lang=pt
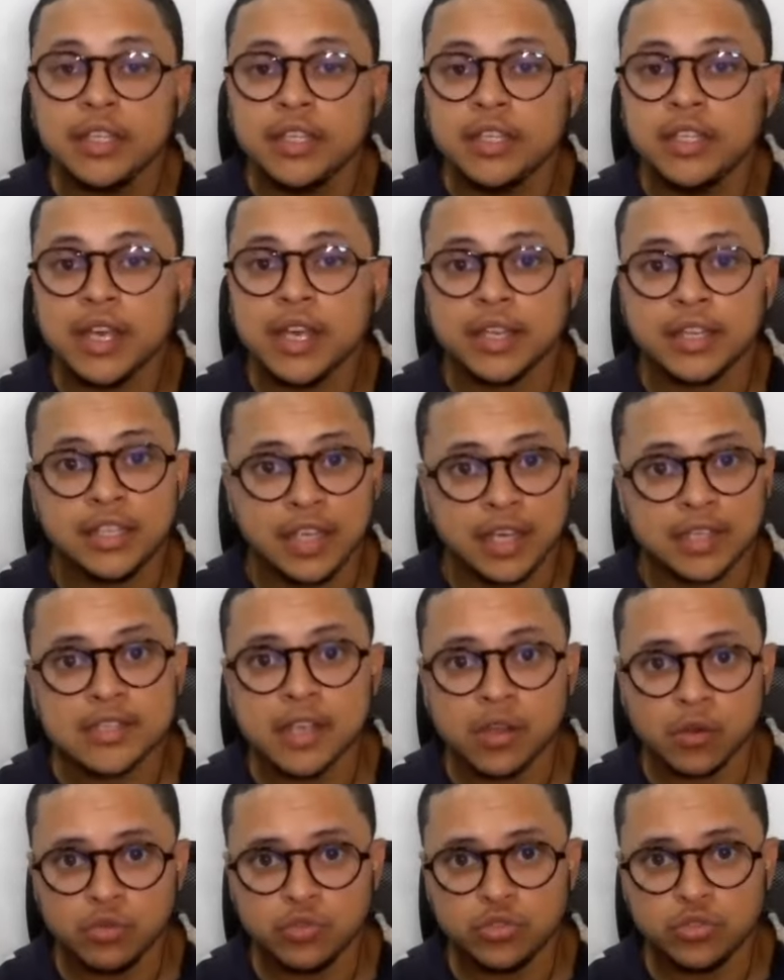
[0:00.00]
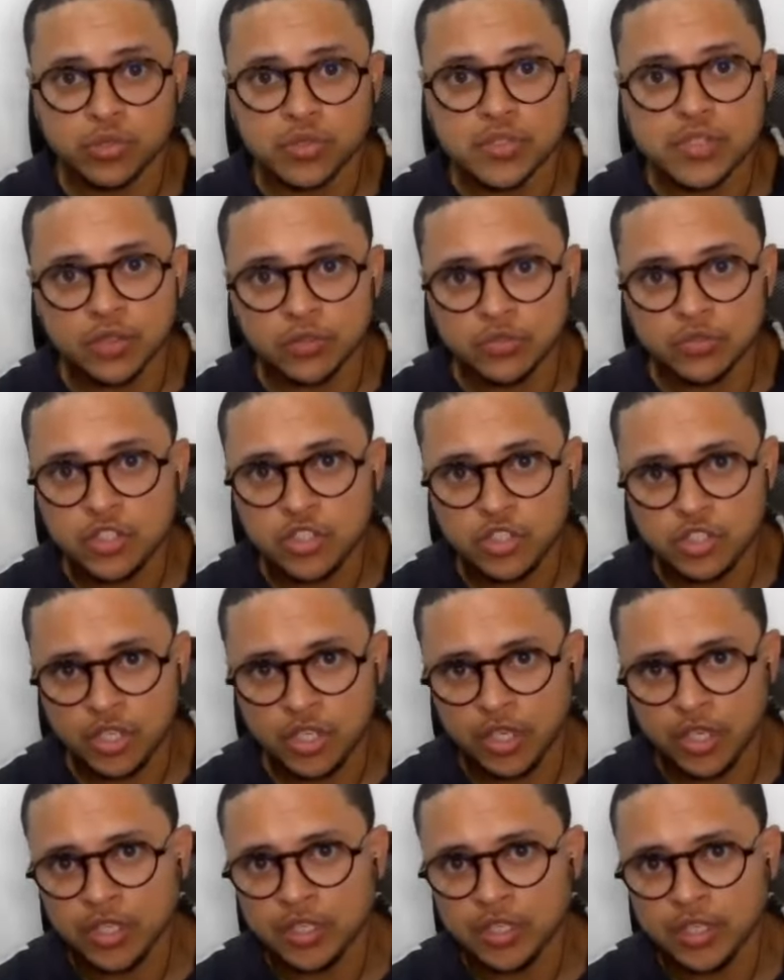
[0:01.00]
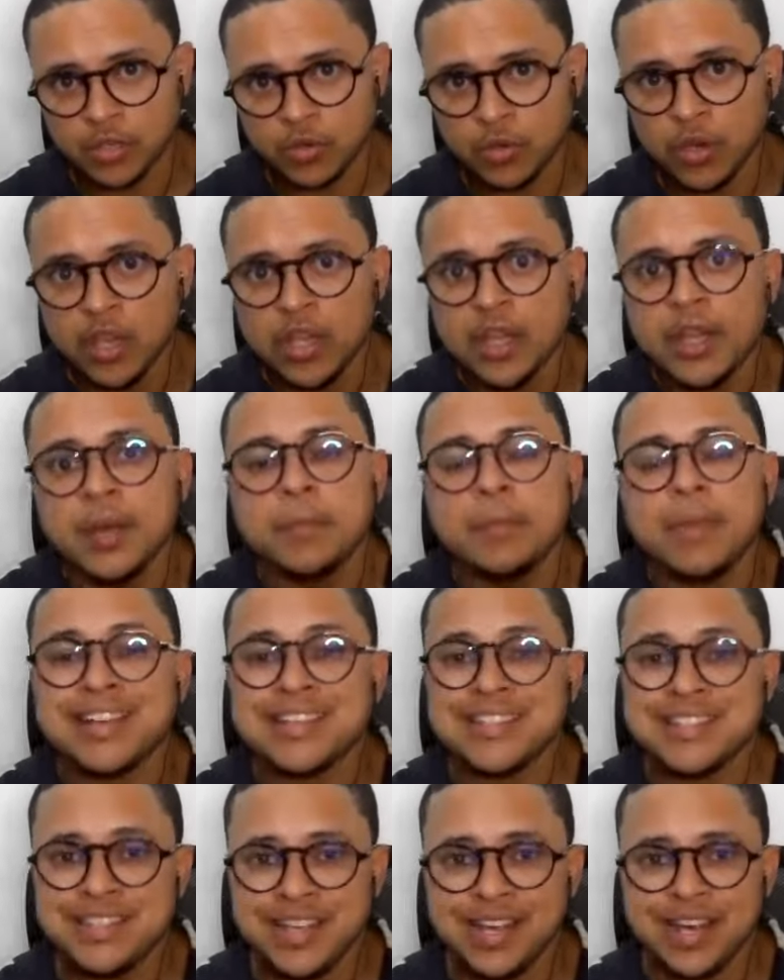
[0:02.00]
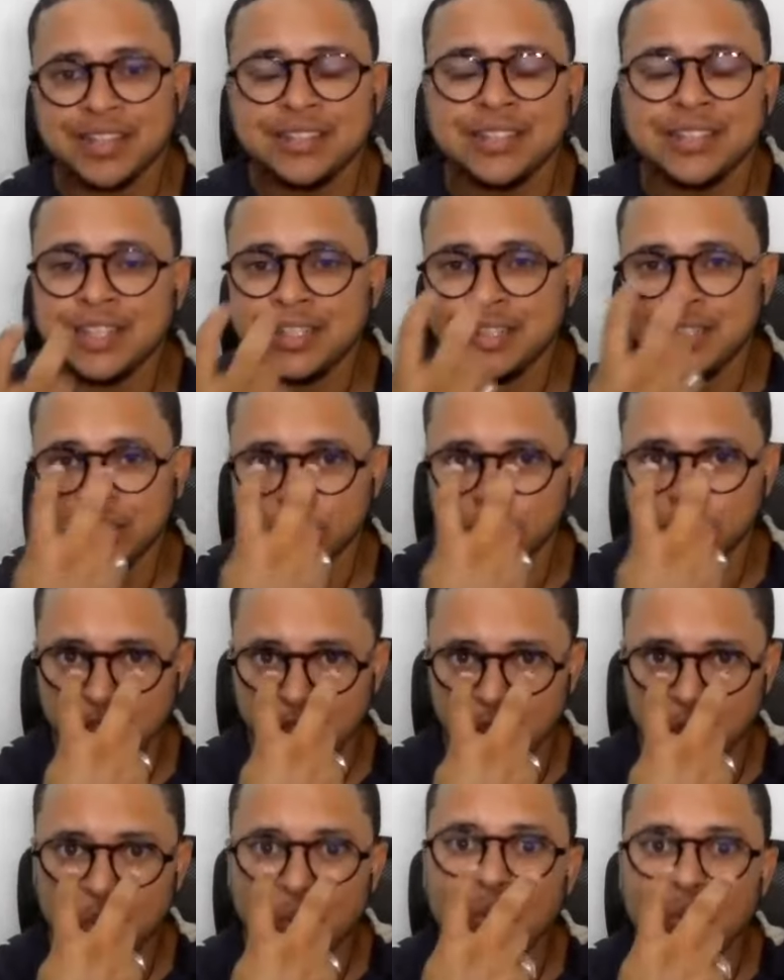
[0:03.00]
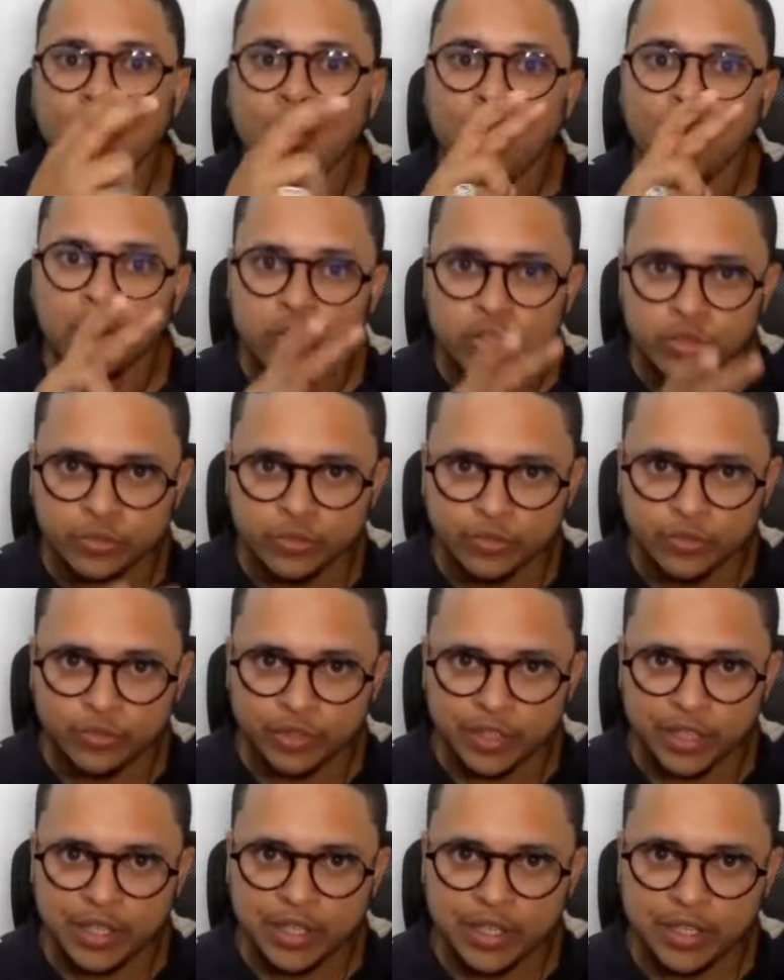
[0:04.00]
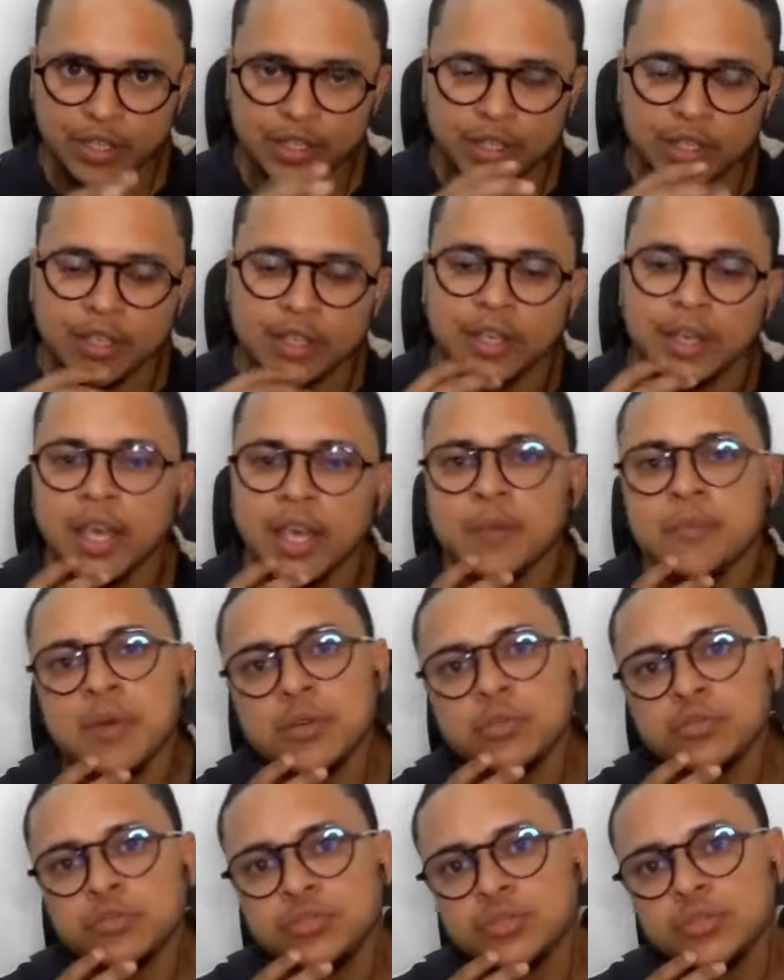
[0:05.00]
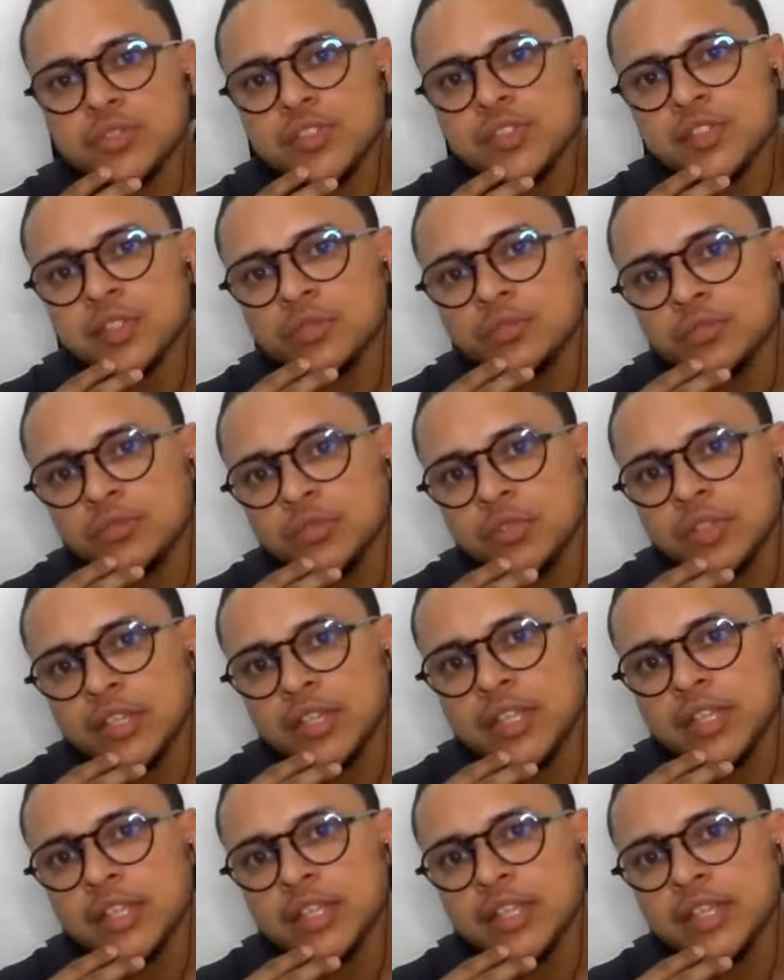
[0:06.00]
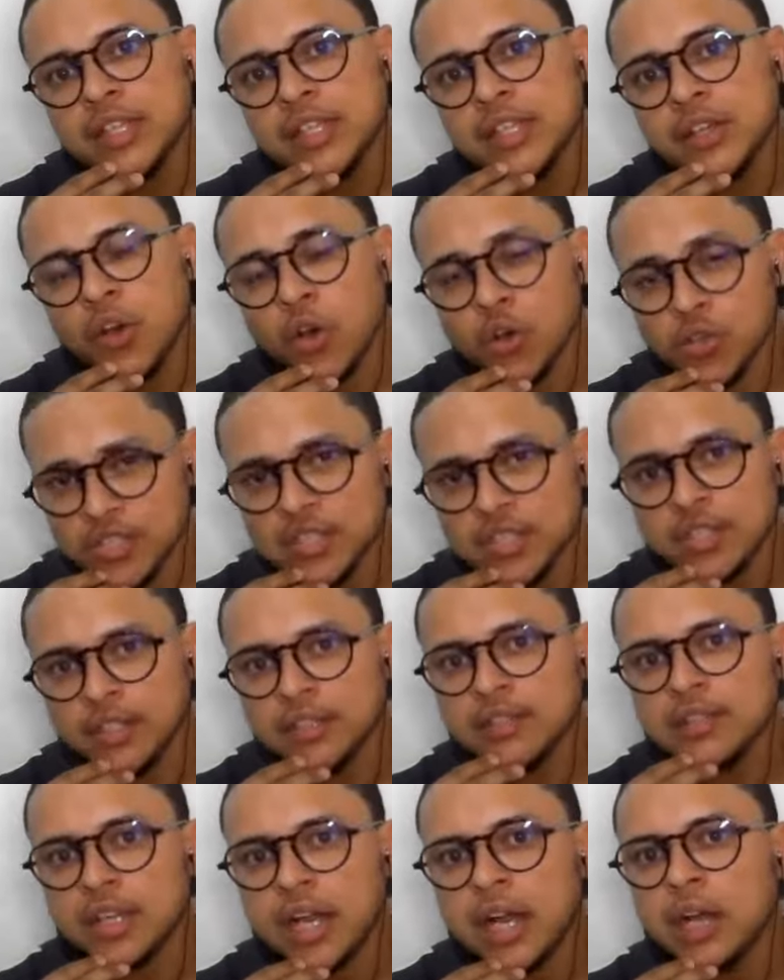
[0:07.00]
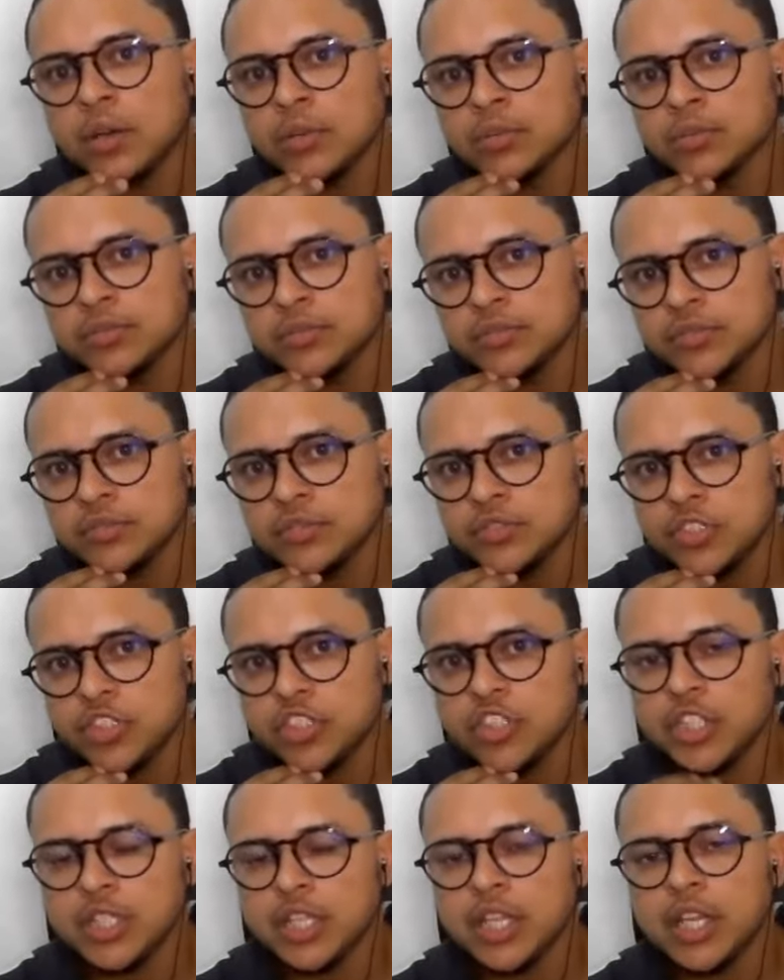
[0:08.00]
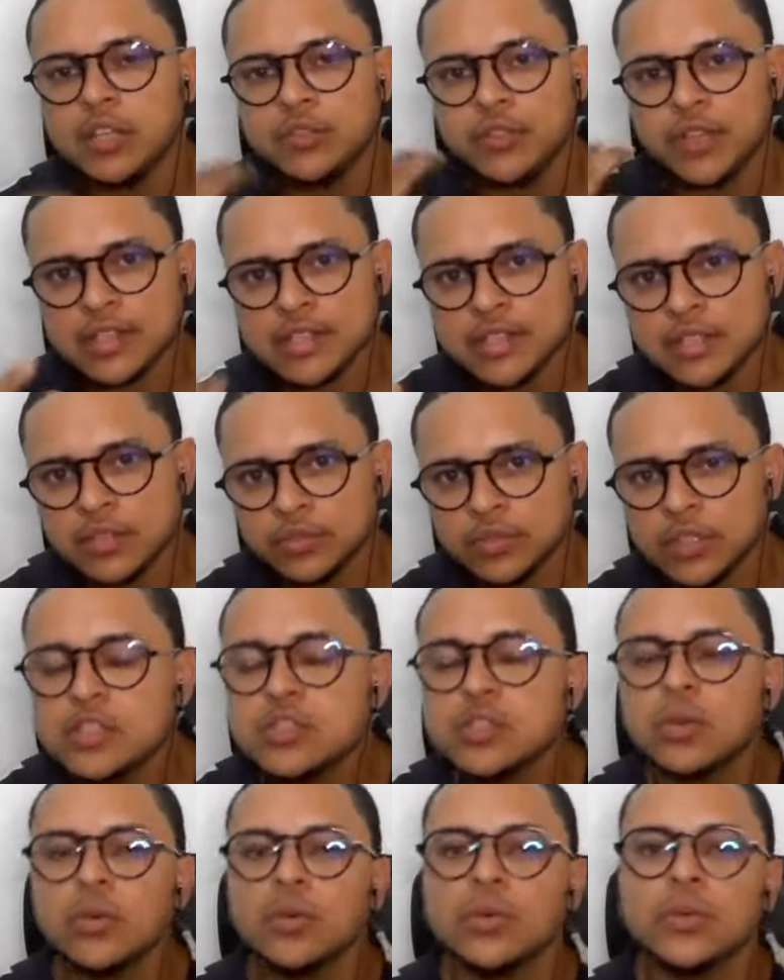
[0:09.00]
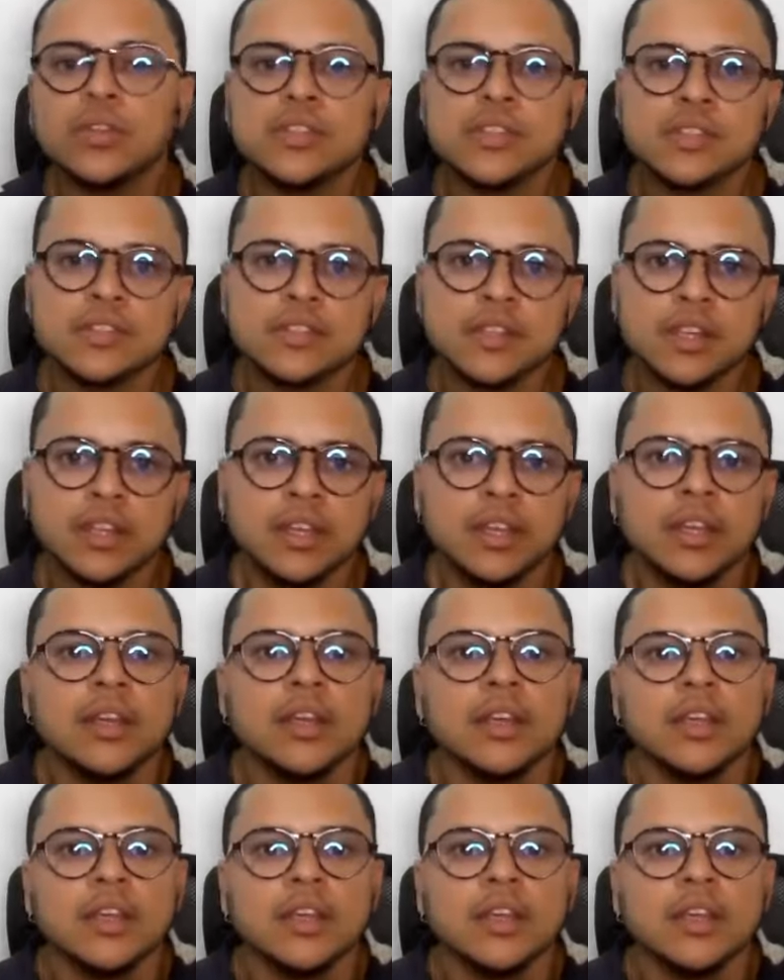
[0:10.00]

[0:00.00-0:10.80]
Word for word: E é que essa construção de gênero baseada naquilo que o olho vê é uma construção é, ocidental de generificação das coisas, né?